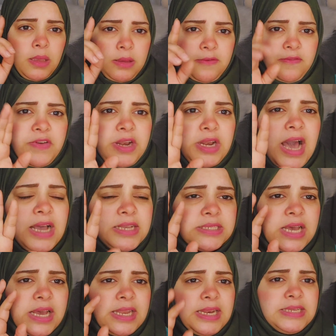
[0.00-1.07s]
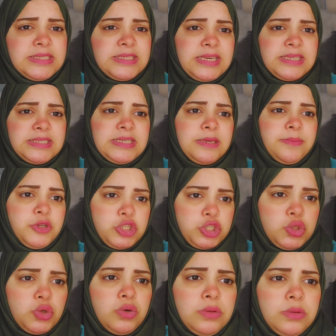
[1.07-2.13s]
في اللحظه اللي زيزي
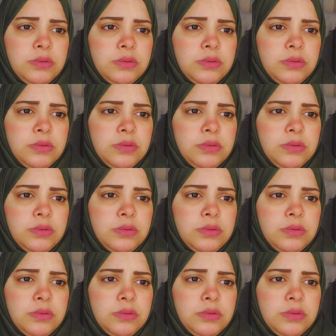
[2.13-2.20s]
بصوا